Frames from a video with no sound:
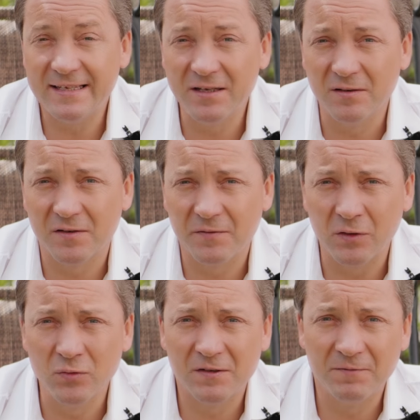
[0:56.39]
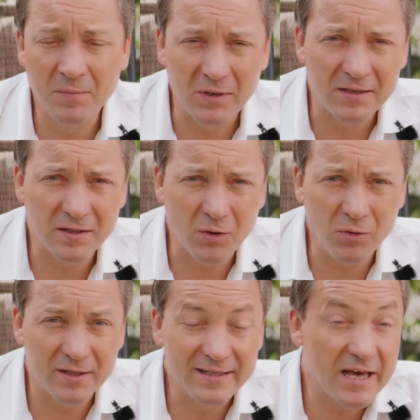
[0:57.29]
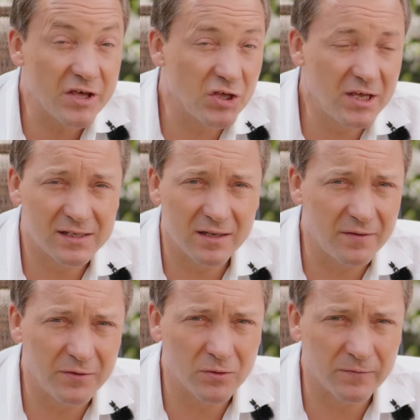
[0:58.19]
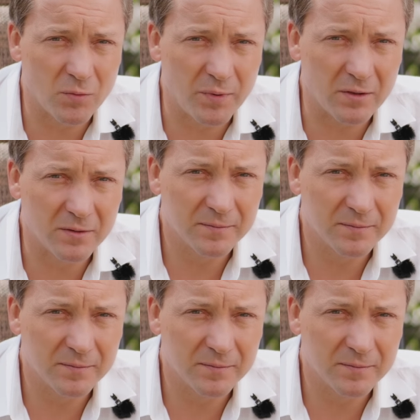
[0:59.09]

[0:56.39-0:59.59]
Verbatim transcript: сил свернуть с выбранной дороги, даже если она ведет в тупик.